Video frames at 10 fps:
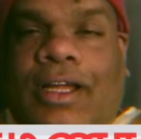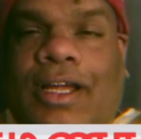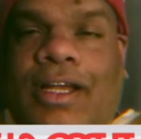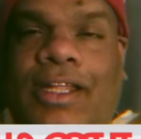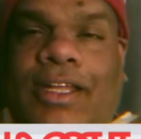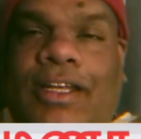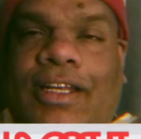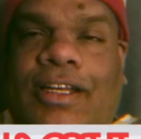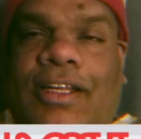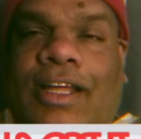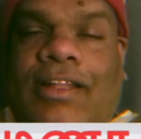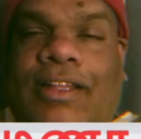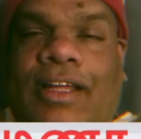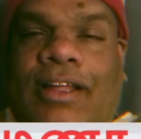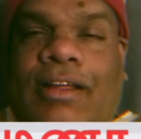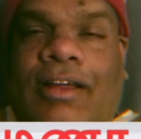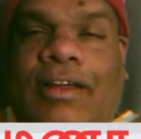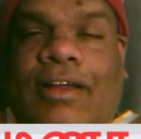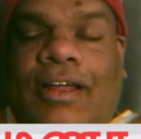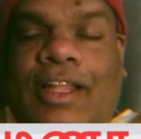கேணி என்கின்ற அந்த
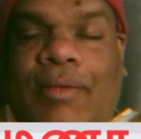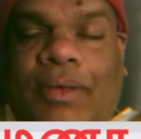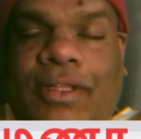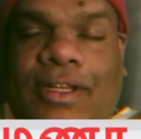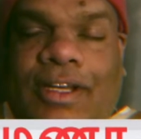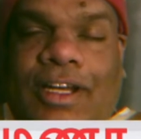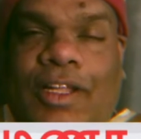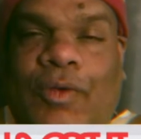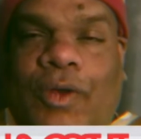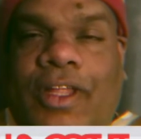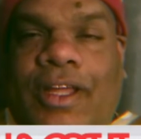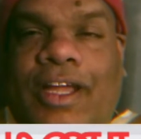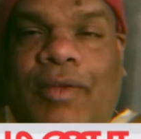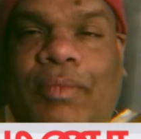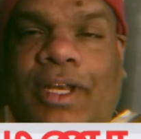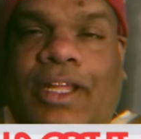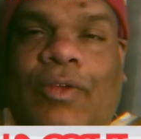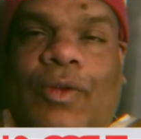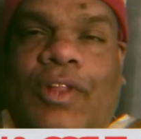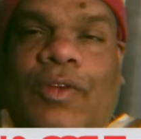கதாபாத்திரங்களை உடைய
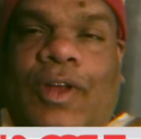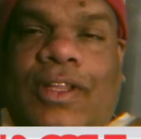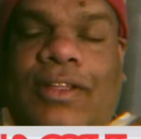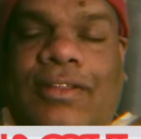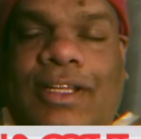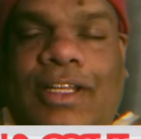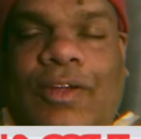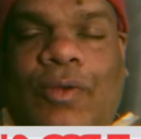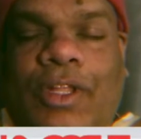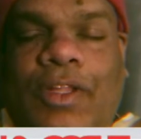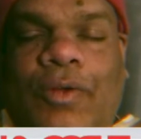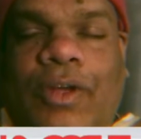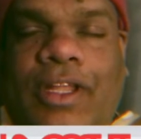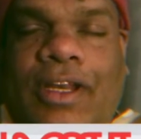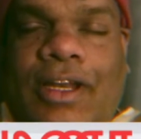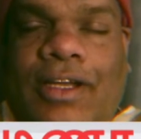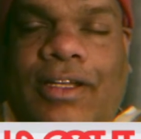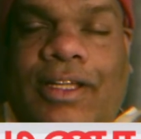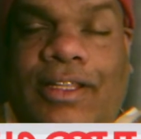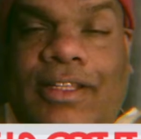கற்பனைக்குரியதோ அல்லது செயலுக்குரியதோ நீர்கள்
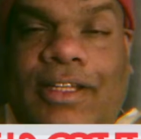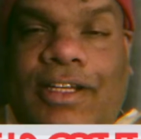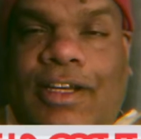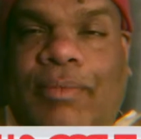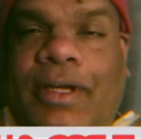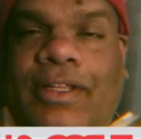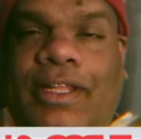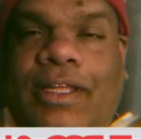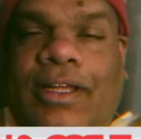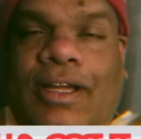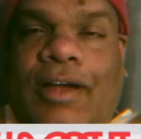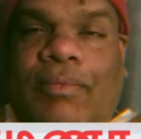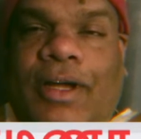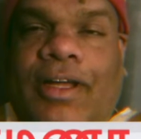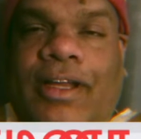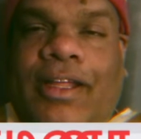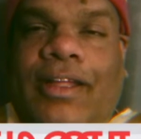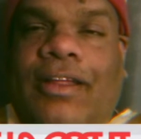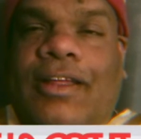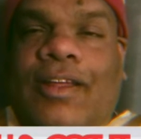ஏந்துகின்ற பகுதி கம்மாக்கரை
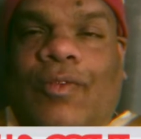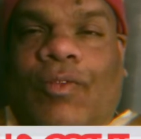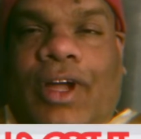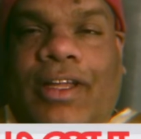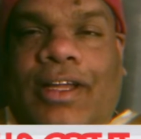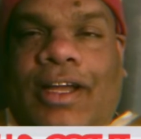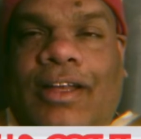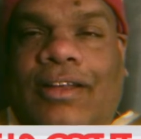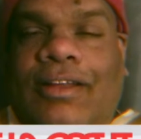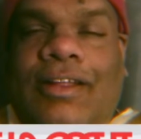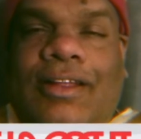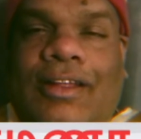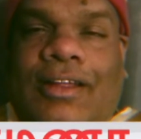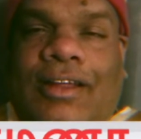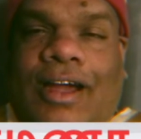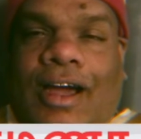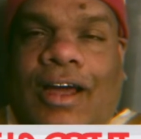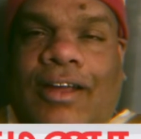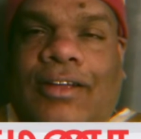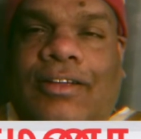வாய்க்கால்
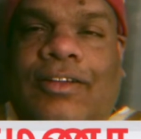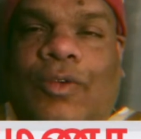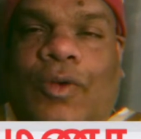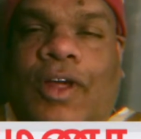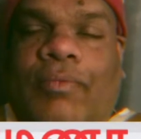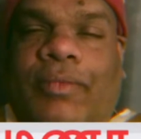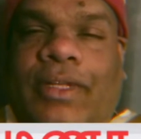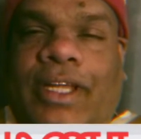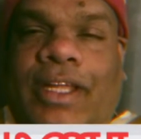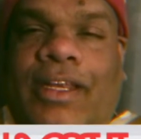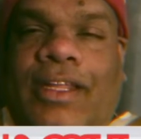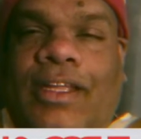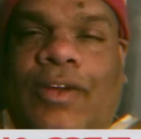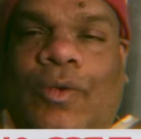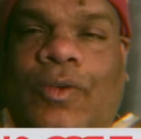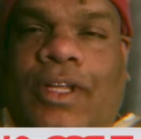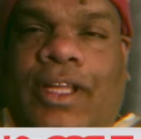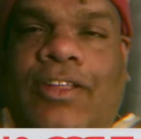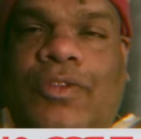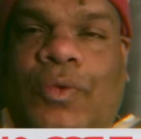ஆறு குளம் ஏரி குட்டை
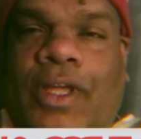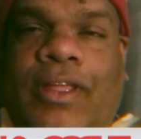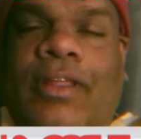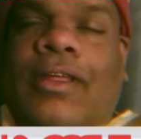சுனை